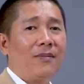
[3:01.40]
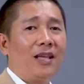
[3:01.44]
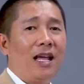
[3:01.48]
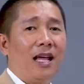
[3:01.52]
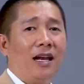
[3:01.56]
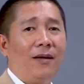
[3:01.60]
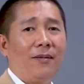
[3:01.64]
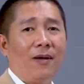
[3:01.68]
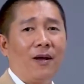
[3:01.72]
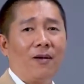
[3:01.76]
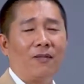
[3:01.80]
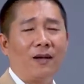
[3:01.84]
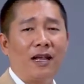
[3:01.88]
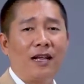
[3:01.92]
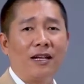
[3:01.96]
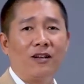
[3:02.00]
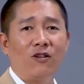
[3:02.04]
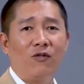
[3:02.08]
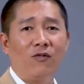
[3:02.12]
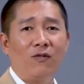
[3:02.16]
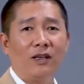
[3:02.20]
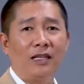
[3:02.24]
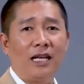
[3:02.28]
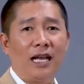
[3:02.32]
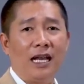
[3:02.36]
tham gia lớp học này
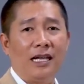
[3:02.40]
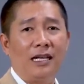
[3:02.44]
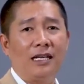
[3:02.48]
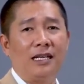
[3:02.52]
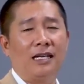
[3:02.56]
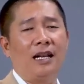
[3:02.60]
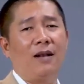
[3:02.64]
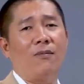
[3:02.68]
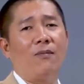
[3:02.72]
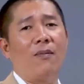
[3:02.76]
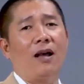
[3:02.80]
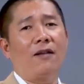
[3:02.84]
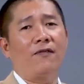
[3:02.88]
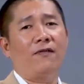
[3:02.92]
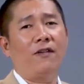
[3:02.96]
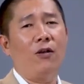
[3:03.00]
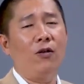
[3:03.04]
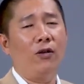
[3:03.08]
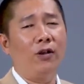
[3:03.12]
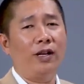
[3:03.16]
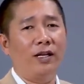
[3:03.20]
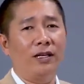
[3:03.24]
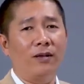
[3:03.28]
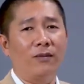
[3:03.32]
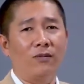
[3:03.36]
cùng với thầy các bạn
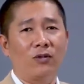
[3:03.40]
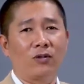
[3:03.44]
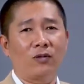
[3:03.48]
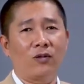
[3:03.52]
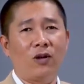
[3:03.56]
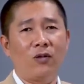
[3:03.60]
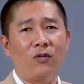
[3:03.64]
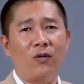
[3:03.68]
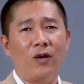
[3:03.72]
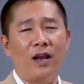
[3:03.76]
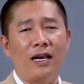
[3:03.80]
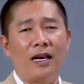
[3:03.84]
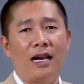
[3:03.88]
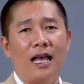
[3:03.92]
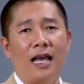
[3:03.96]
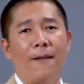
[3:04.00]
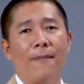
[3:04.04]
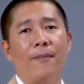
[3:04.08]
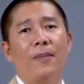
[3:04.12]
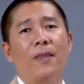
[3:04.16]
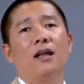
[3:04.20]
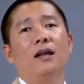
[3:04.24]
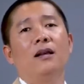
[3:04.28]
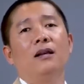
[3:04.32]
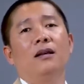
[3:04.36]
phải luyện được một thói quen là